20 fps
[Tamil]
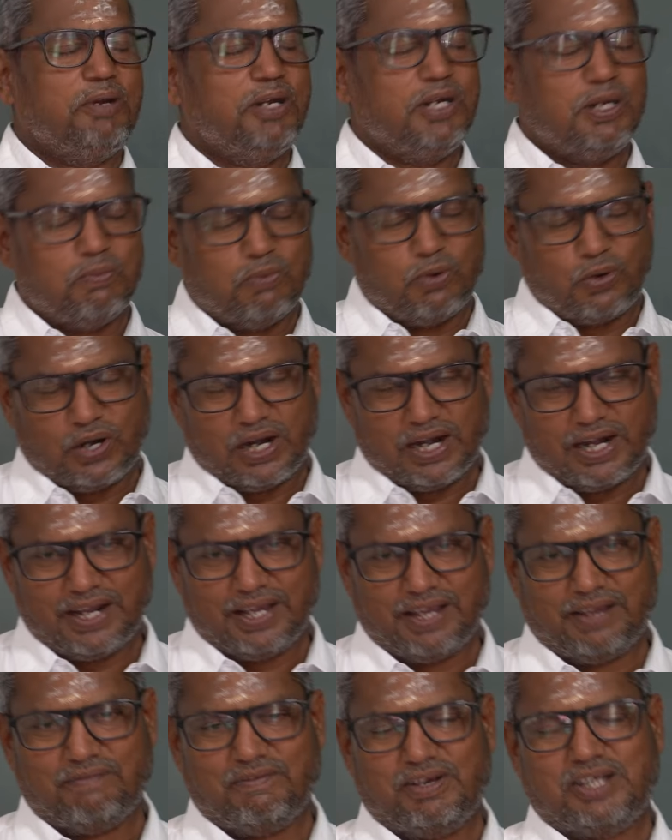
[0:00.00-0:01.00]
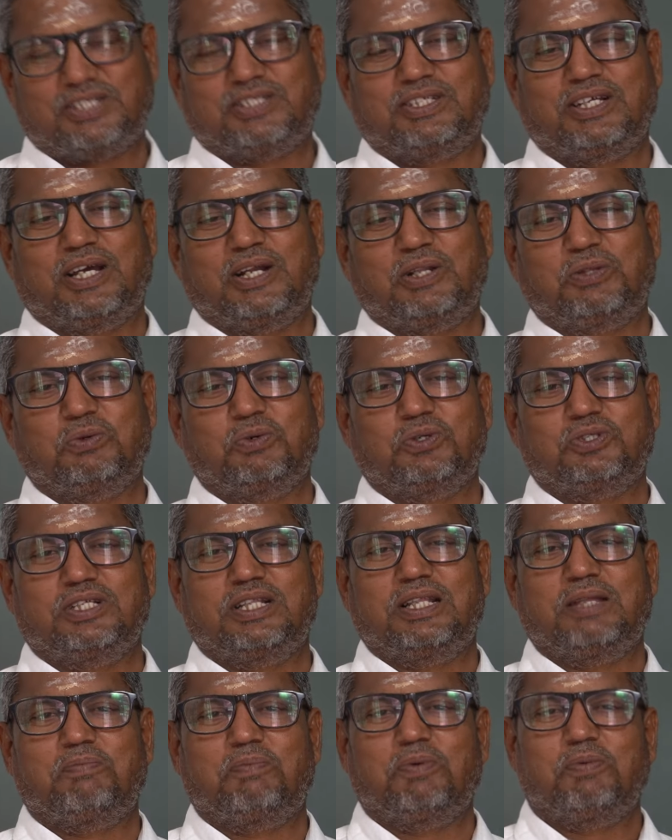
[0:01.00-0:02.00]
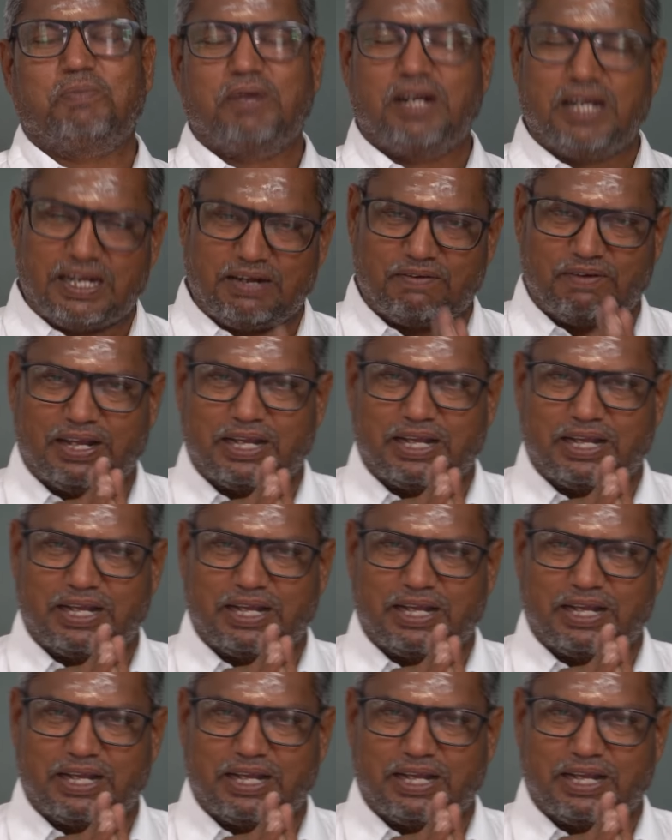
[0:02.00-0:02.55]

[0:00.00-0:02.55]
மீண்டும் ஒரு நல்ல வாஸ்து கருத்தோடு சந்திப்போம் நன்றி